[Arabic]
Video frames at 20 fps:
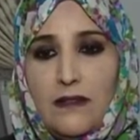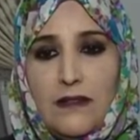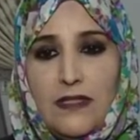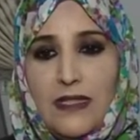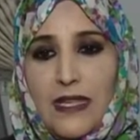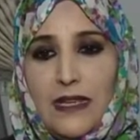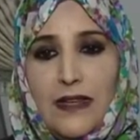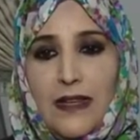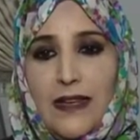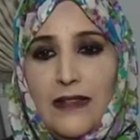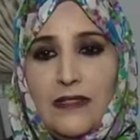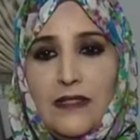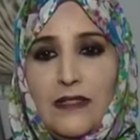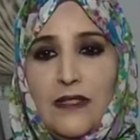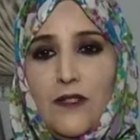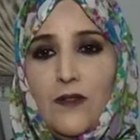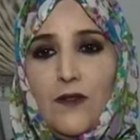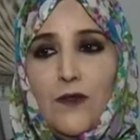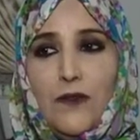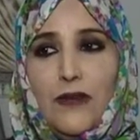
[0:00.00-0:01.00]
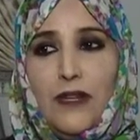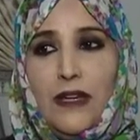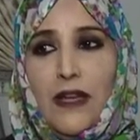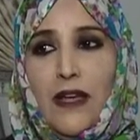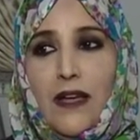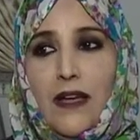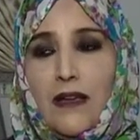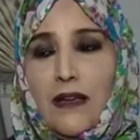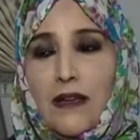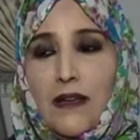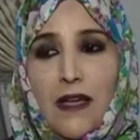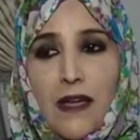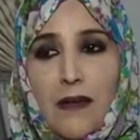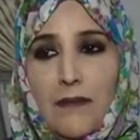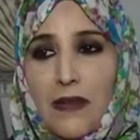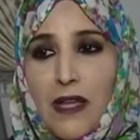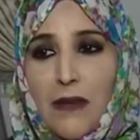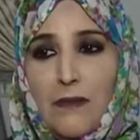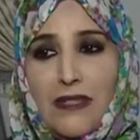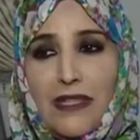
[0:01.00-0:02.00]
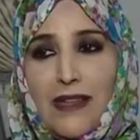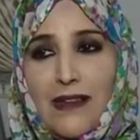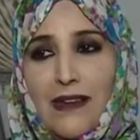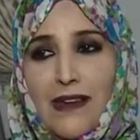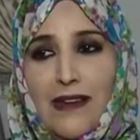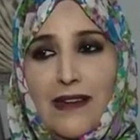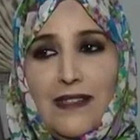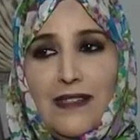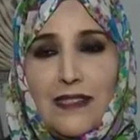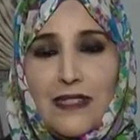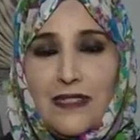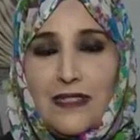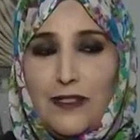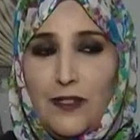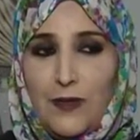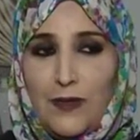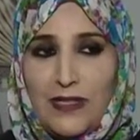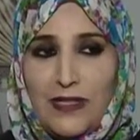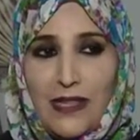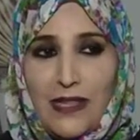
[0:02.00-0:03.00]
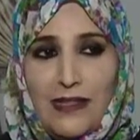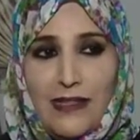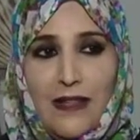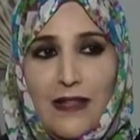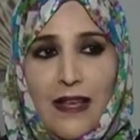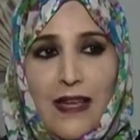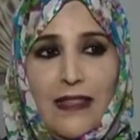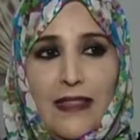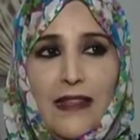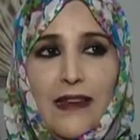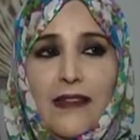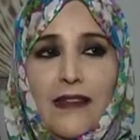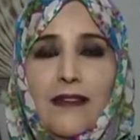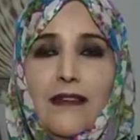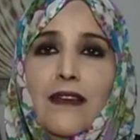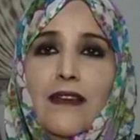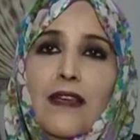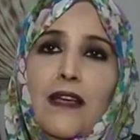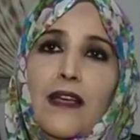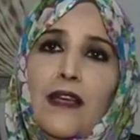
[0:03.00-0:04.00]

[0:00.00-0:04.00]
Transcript: زين عندي ونحمد الله على أساس أني وصلت لهذا